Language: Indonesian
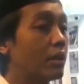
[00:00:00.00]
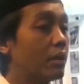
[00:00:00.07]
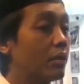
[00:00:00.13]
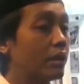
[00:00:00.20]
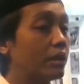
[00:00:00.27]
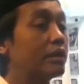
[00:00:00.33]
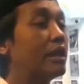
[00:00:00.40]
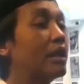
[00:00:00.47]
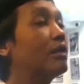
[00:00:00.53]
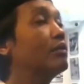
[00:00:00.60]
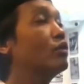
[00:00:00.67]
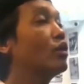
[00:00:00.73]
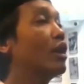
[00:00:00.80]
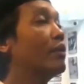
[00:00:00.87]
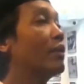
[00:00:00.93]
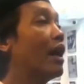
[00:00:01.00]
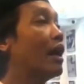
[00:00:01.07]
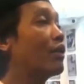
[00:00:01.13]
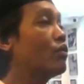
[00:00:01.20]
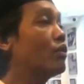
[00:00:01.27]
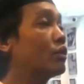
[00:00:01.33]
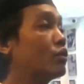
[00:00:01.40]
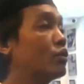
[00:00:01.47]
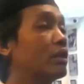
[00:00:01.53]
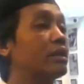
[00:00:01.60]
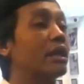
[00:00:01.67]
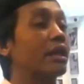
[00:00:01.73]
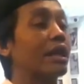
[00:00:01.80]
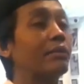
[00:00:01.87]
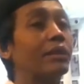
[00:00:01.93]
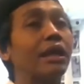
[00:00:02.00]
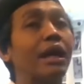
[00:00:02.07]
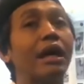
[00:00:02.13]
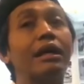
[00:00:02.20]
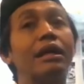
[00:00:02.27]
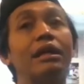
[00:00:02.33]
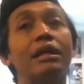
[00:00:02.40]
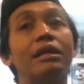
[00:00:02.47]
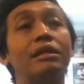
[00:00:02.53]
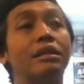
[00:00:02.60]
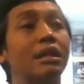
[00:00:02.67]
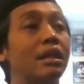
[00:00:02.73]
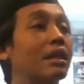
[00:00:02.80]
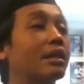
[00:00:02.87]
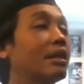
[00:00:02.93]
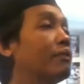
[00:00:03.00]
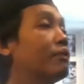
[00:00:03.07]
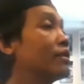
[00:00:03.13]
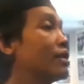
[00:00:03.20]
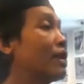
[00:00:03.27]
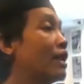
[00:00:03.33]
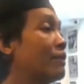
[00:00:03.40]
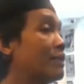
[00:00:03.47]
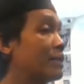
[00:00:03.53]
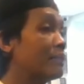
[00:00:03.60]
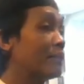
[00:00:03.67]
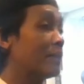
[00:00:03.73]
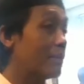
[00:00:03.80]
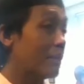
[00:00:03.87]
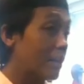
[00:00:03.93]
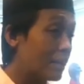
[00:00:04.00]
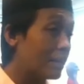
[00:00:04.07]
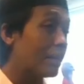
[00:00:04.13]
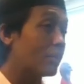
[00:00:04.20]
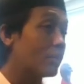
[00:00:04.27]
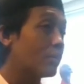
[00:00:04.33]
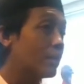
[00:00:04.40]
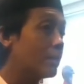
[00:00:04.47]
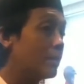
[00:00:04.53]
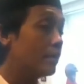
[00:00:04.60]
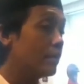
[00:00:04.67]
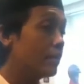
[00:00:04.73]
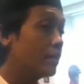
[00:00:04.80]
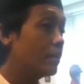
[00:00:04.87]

bahwa dia juga mengaku waktu itu ngejar Amin Rais, ngejar aktivis segala macam dia bilang kan ngaku kan.